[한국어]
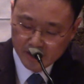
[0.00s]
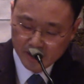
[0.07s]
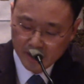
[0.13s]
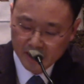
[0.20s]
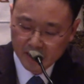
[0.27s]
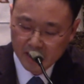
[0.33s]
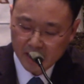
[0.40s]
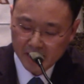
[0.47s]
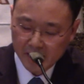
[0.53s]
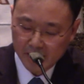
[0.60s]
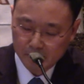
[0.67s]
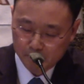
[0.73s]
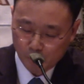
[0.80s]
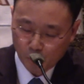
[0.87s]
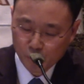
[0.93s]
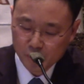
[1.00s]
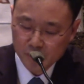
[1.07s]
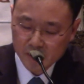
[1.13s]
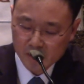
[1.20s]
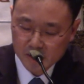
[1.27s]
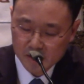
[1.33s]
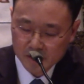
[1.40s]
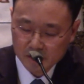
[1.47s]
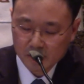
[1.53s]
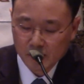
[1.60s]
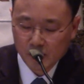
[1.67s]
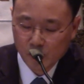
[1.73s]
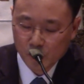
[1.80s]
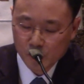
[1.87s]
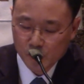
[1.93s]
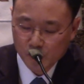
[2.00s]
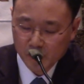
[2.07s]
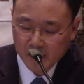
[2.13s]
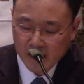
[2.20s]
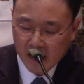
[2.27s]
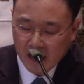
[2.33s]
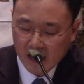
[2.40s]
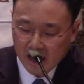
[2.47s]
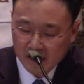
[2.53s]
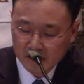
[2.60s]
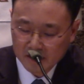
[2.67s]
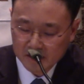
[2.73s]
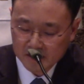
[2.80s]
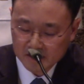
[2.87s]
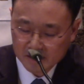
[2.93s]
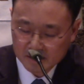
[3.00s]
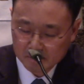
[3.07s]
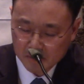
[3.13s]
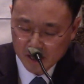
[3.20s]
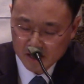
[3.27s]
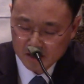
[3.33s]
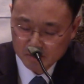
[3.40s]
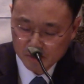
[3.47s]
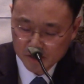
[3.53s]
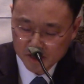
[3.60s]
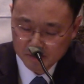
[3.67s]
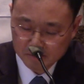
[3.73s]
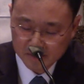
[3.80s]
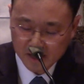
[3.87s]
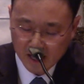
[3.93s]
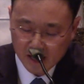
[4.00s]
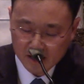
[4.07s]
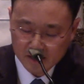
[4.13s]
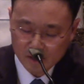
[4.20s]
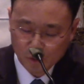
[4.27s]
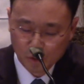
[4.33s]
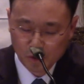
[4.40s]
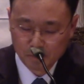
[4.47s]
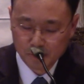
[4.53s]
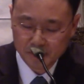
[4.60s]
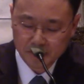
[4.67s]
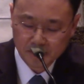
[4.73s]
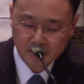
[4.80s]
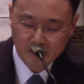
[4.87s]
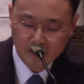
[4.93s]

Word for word: 인간의 본질적 요소이다 하는 것을 말씀을 드립니다. 울음은